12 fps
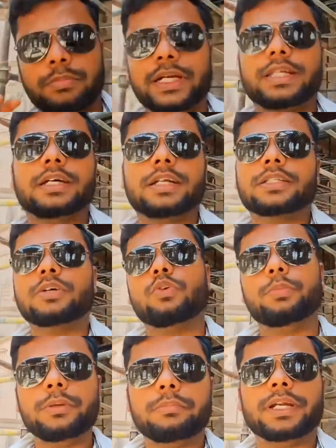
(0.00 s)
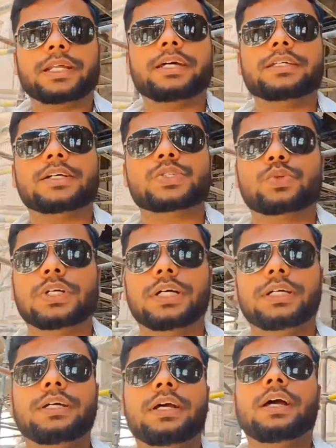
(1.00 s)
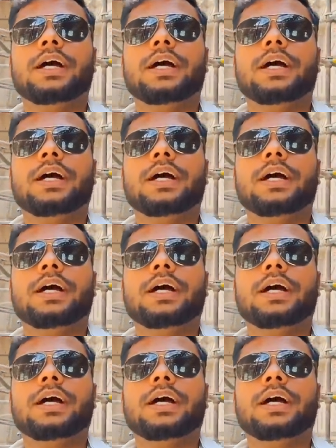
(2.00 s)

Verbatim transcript: बैठाना था वो भी बैठाया जा चुका है